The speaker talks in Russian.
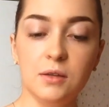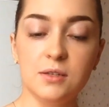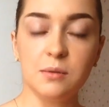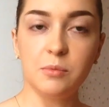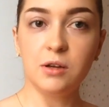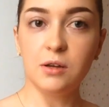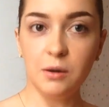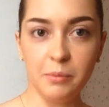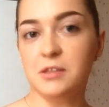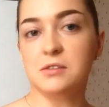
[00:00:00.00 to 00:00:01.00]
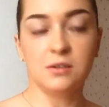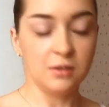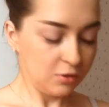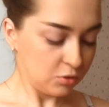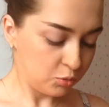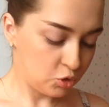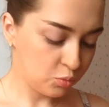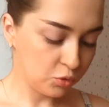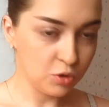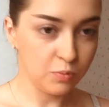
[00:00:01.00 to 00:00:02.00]
сама романтика. Ну,
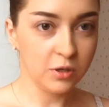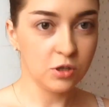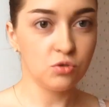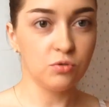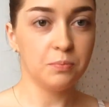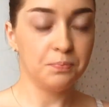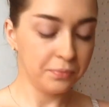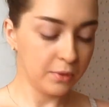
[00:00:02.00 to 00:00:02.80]
чуть позже покажу вам.